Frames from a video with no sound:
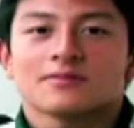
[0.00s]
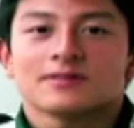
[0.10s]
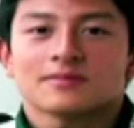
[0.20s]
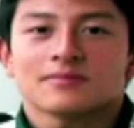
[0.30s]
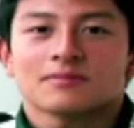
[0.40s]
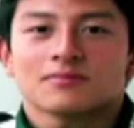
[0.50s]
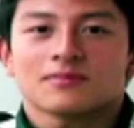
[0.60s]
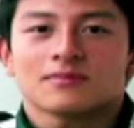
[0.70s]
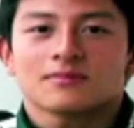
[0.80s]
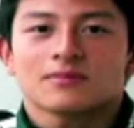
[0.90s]
juga bisa
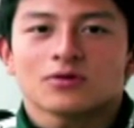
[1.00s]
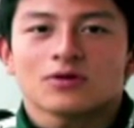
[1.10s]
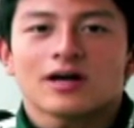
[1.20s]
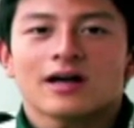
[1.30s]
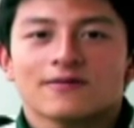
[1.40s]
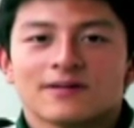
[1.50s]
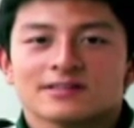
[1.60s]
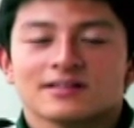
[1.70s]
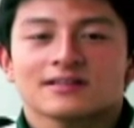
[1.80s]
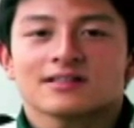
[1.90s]
menggunakan
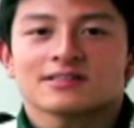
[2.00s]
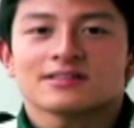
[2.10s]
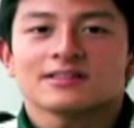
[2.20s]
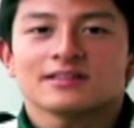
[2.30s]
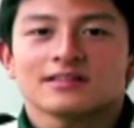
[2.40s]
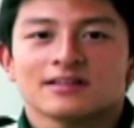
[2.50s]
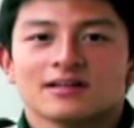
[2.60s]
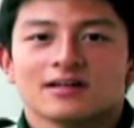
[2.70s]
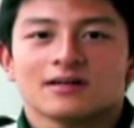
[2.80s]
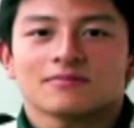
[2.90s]
fasilitas di
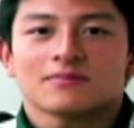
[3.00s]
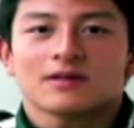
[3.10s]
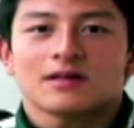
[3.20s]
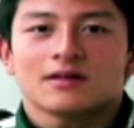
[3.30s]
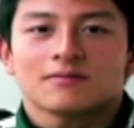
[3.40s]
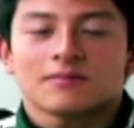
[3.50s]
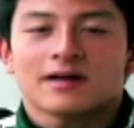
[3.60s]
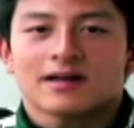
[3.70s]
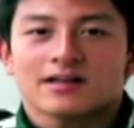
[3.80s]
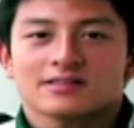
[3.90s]
um,
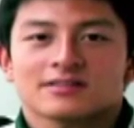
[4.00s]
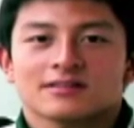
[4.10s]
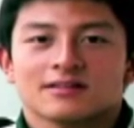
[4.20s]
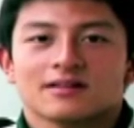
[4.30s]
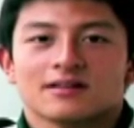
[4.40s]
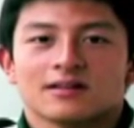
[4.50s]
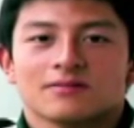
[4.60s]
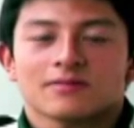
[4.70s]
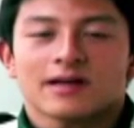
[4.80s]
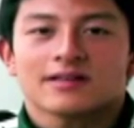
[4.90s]
markas
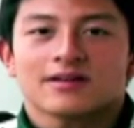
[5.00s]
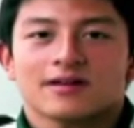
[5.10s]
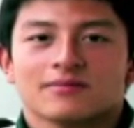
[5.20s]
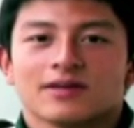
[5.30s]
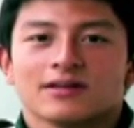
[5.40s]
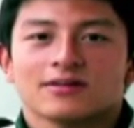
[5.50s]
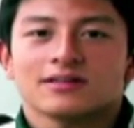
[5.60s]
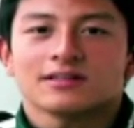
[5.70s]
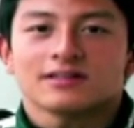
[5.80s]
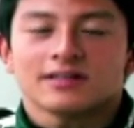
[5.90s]
um, Caterham yaitu
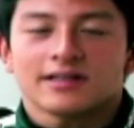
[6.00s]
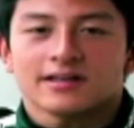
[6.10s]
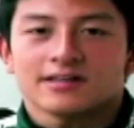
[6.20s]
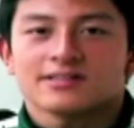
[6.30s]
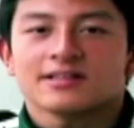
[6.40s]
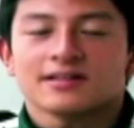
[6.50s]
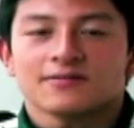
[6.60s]
di Inggris di